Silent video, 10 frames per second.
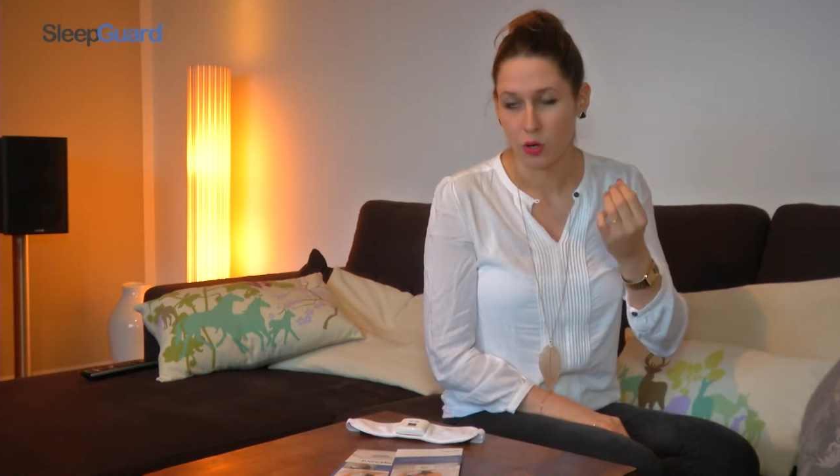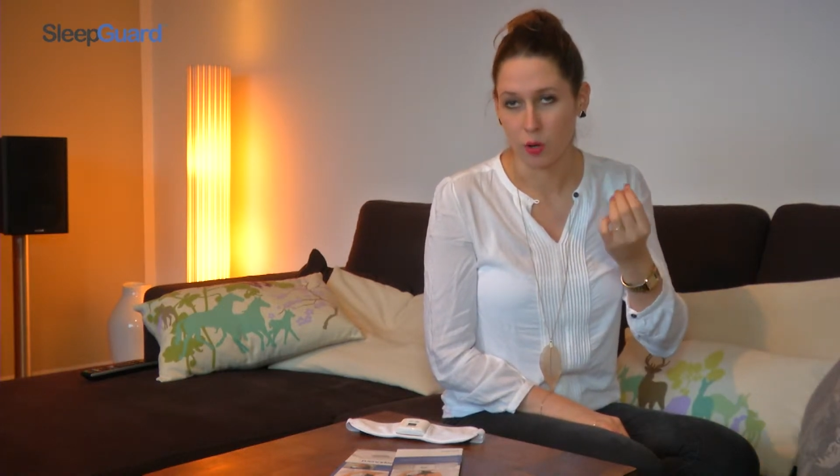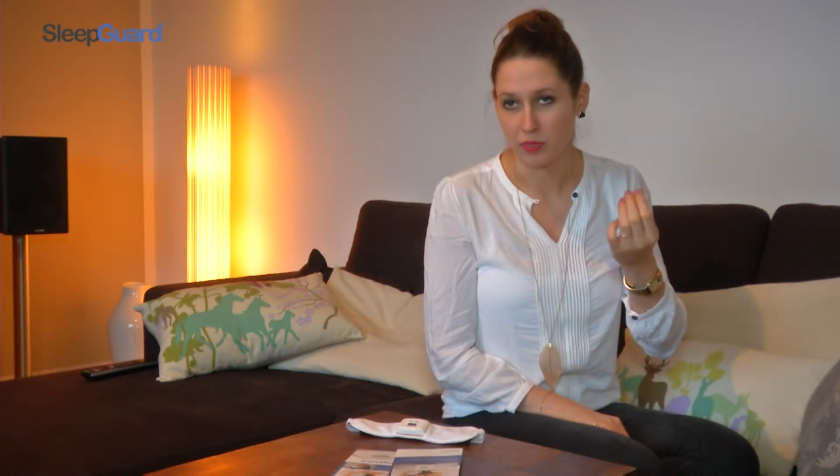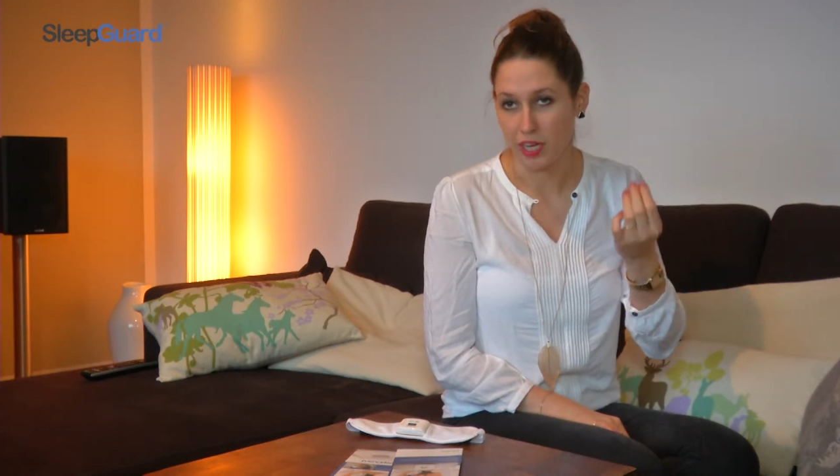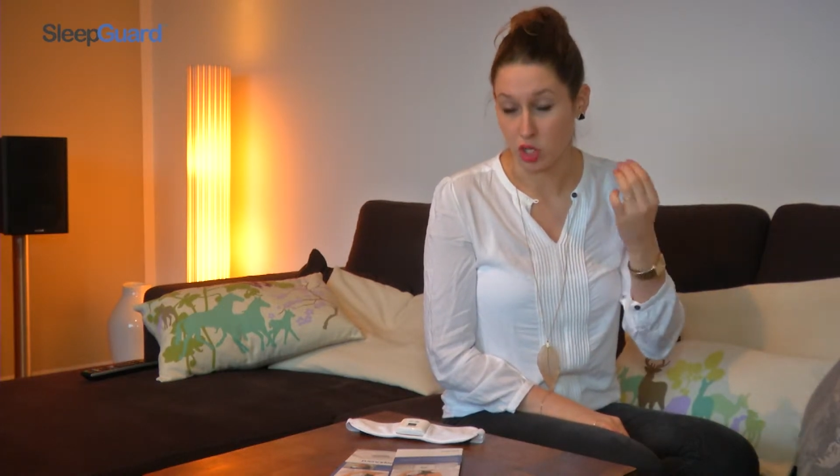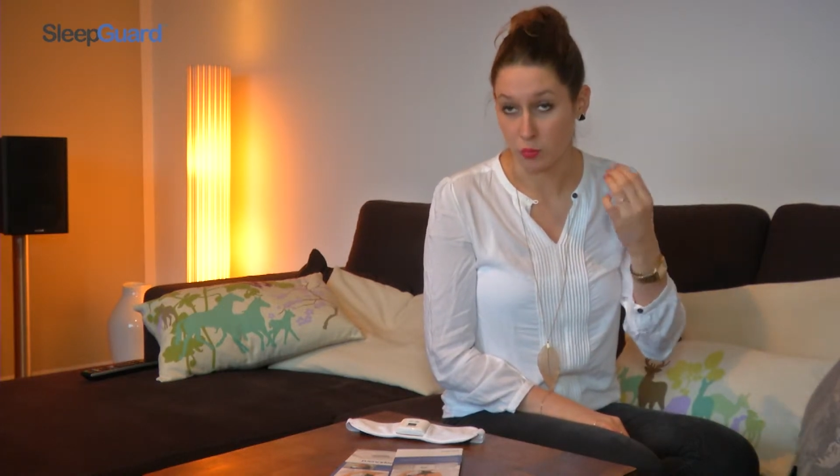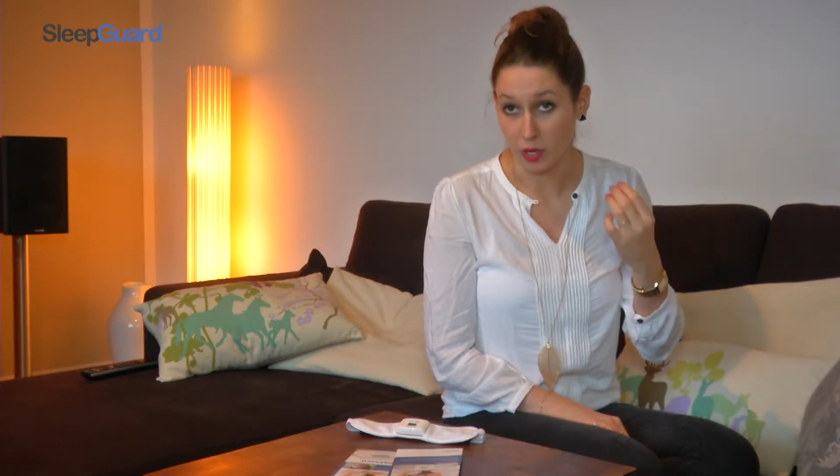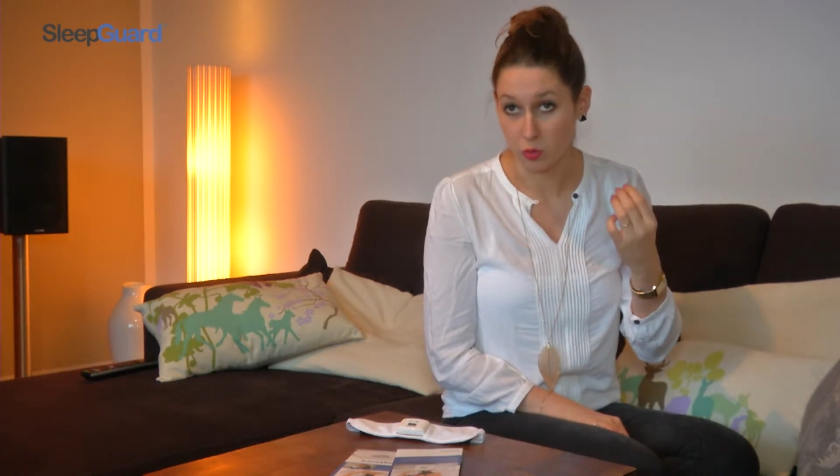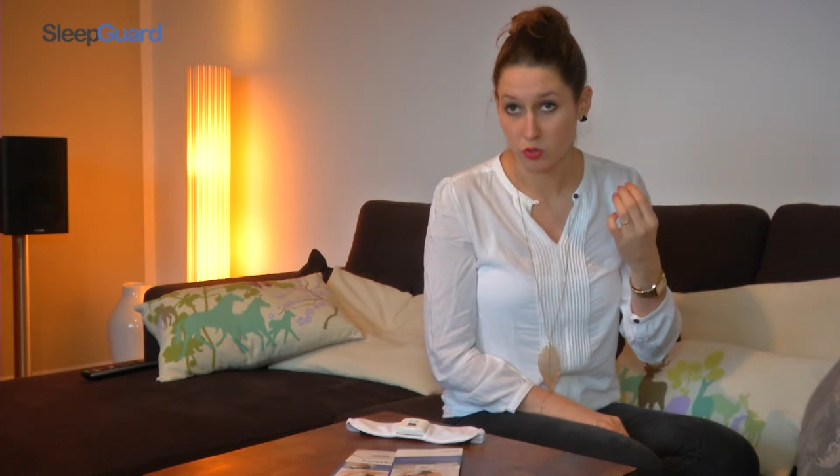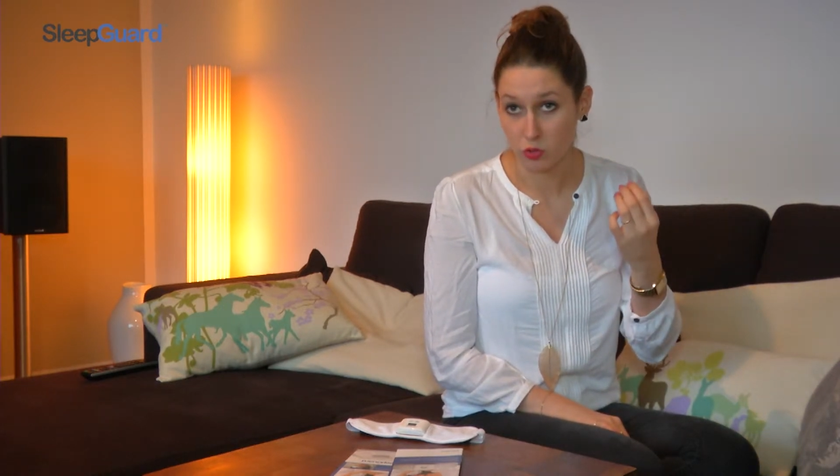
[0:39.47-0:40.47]
kommt der
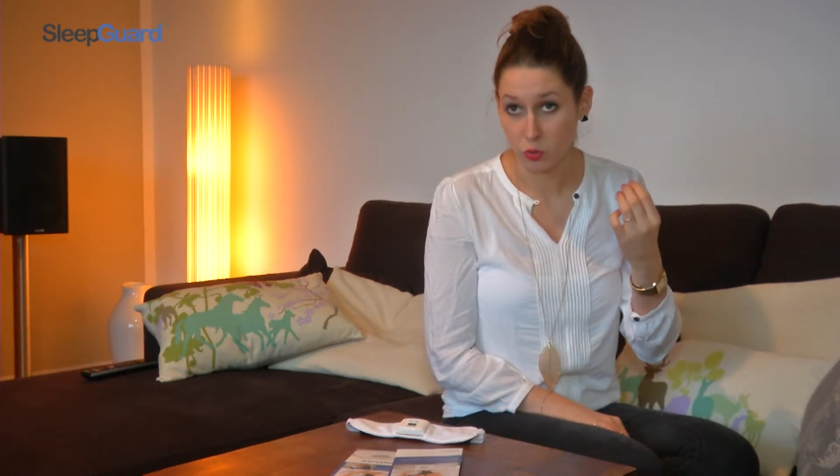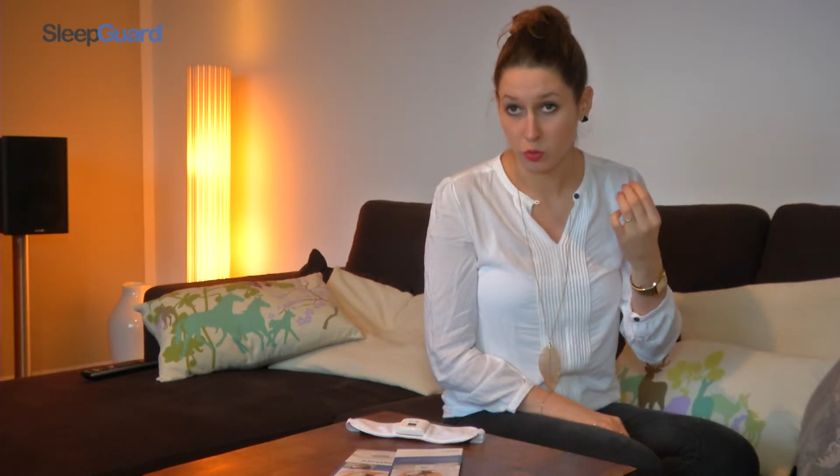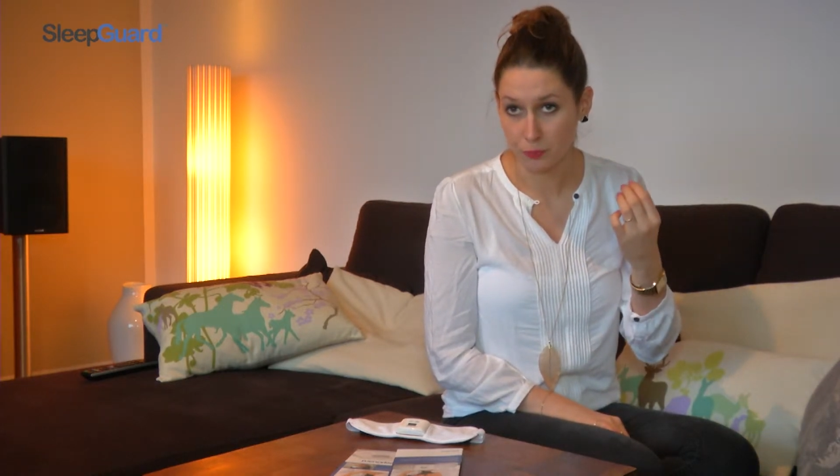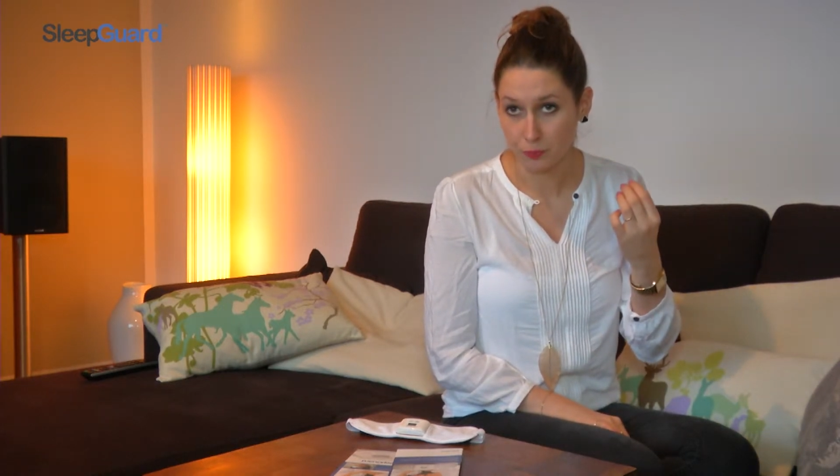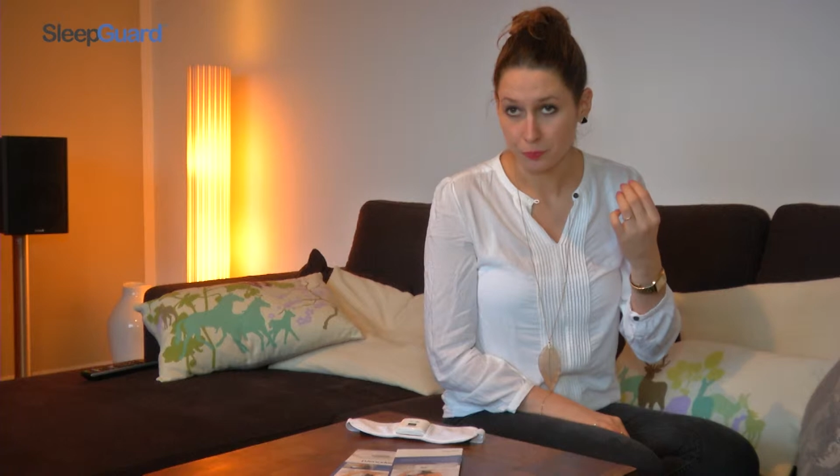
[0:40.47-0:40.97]
Entspannungston.